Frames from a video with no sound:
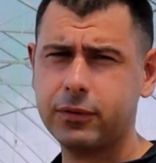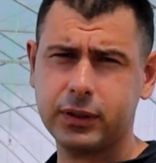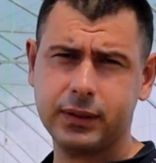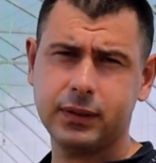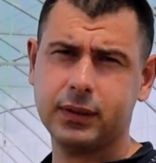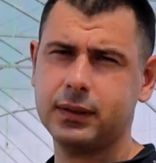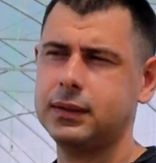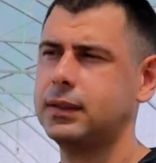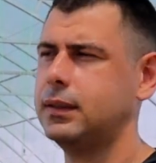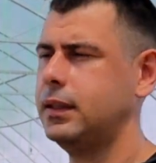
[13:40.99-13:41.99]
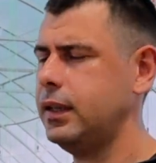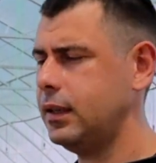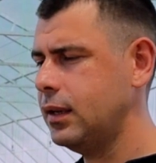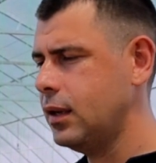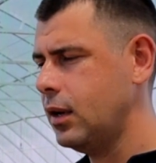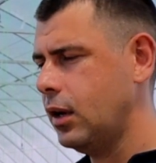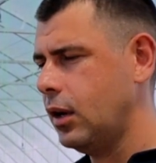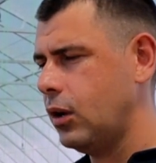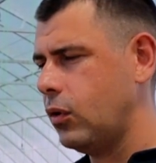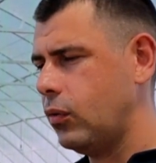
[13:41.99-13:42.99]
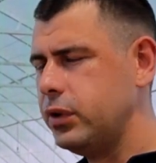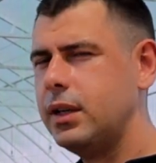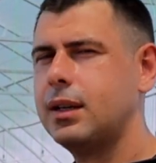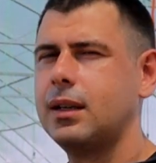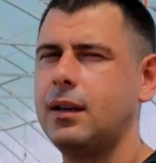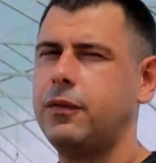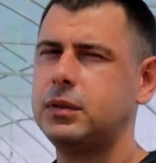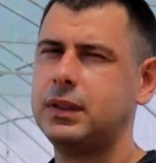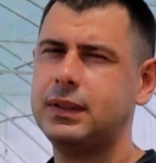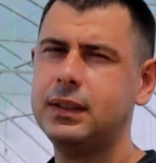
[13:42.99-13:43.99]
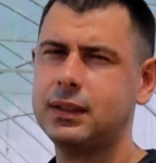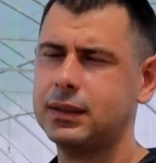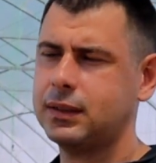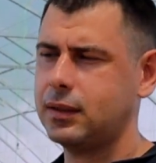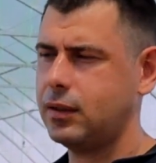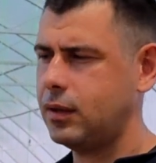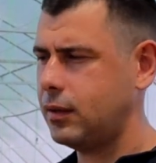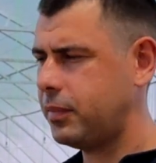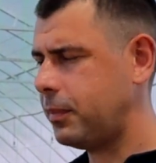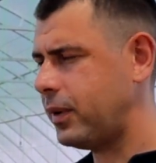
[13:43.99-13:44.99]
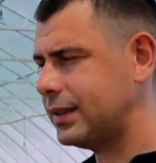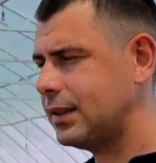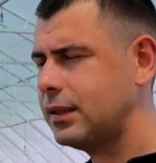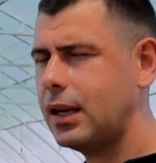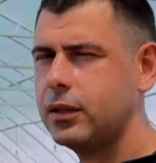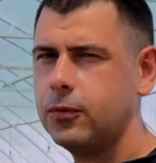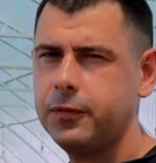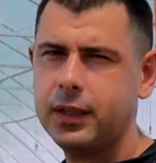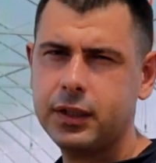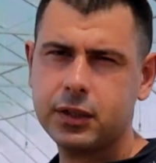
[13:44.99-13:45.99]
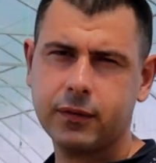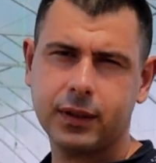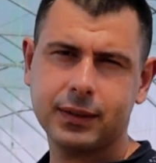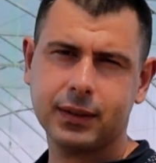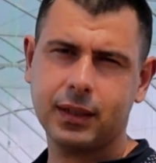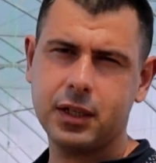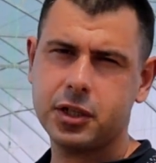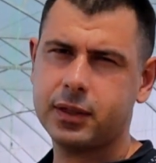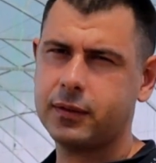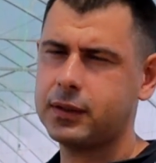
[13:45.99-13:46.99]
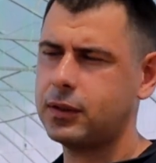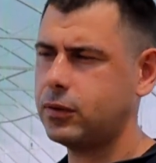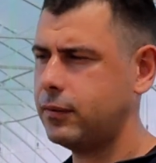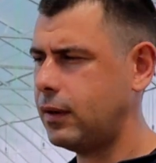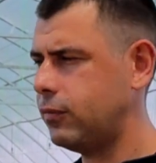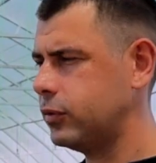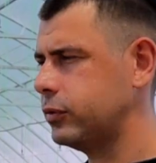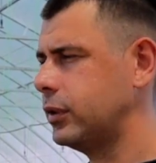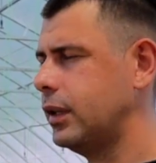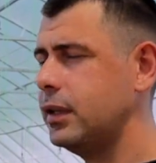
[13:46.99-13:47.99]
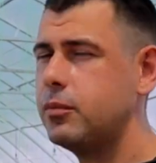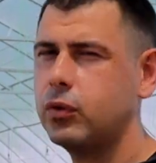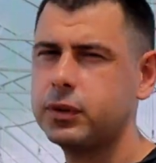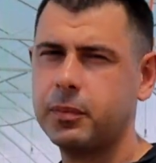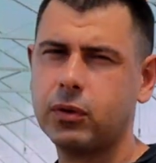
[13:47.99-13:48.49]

фотосинтеза С3, у них фотосинтез пропорционально увеличивается количество СО2 в воздухе. они могут